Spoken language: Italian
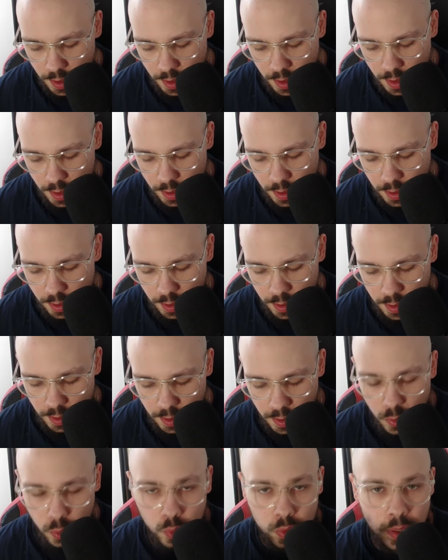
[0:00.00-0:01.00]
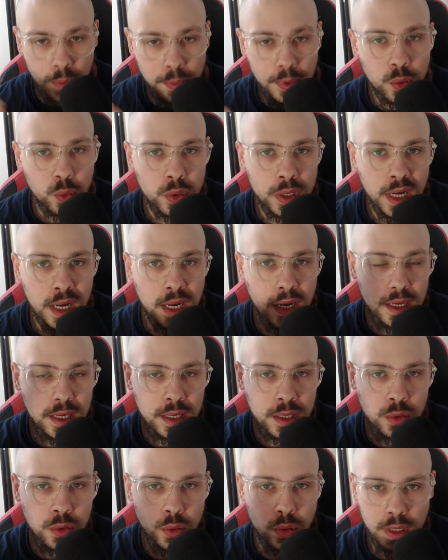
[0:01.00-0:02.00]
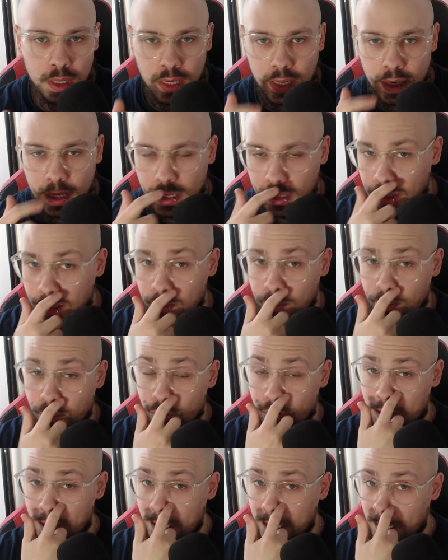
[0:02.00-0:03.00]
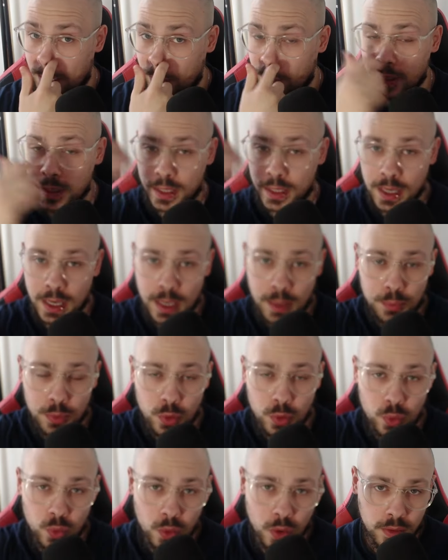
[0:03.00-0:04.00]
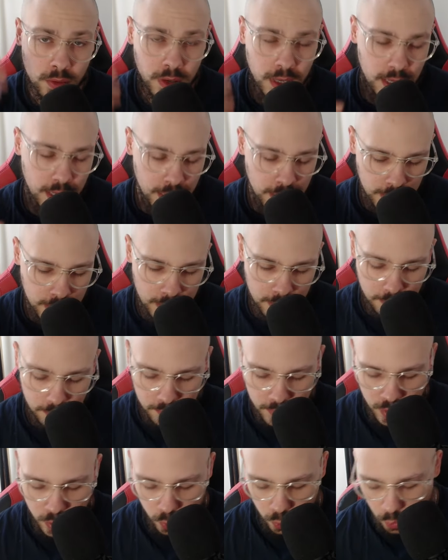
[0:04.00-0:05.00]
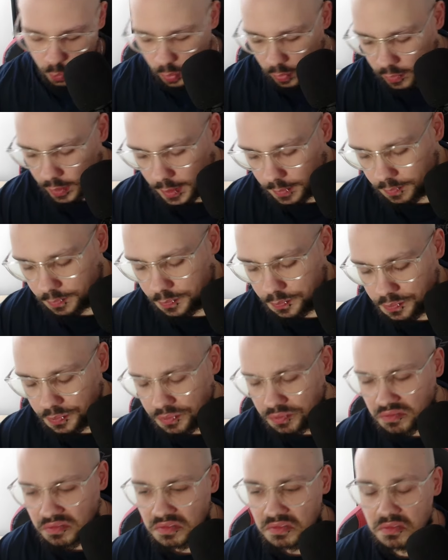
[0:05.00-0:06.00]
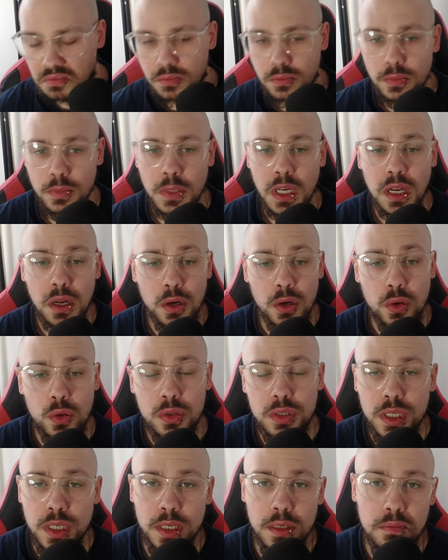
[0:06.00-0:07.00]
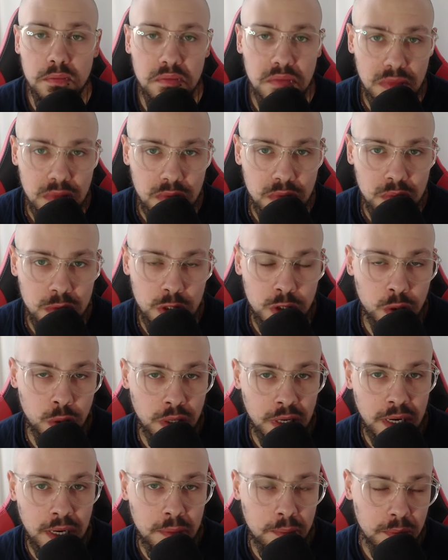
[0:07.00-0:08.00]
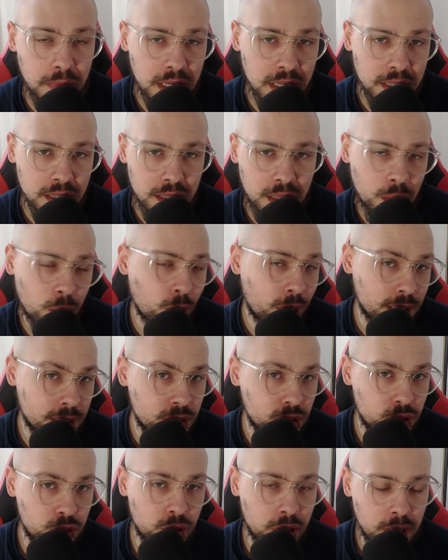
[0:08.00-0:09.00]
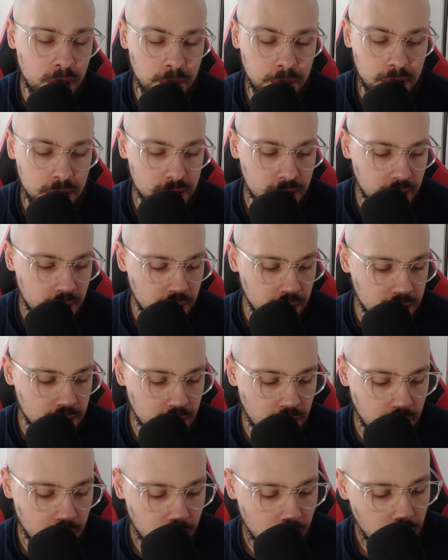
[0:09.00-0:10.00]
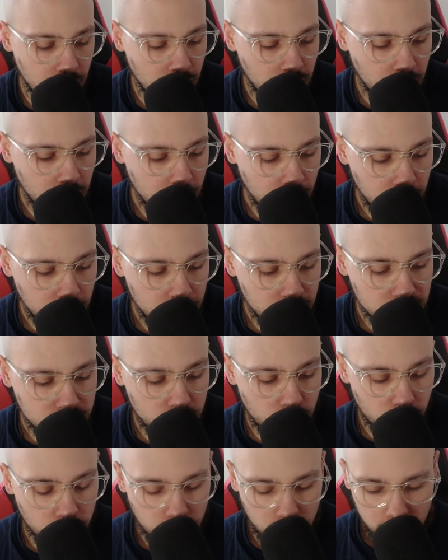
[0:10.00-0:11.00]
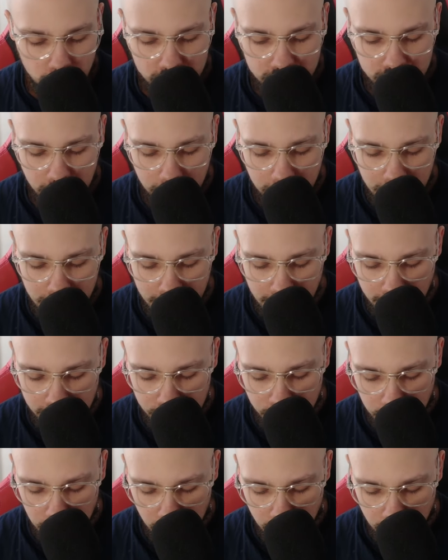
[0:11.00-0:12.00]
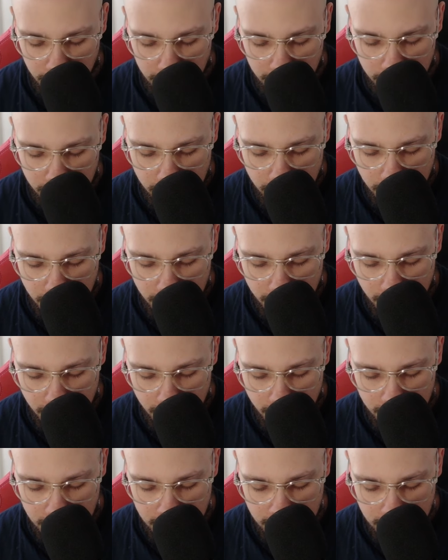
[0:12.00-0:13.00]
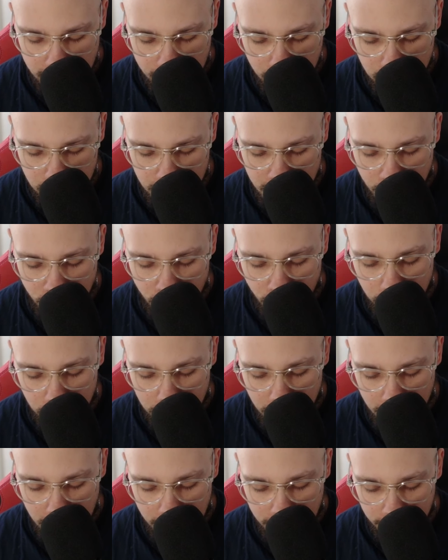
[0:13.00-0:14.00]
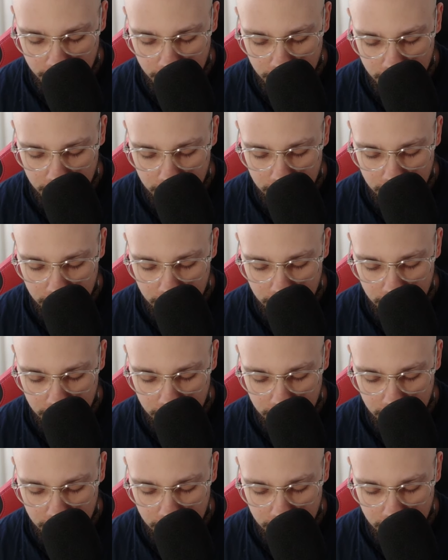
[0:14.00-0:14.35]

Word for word: eh, una per una in ordine temporale, quindi dalla più nuova alla meno nuova. Così giornalmente, quasi giornalmente in realtà, scorro questa applicazione e mi compare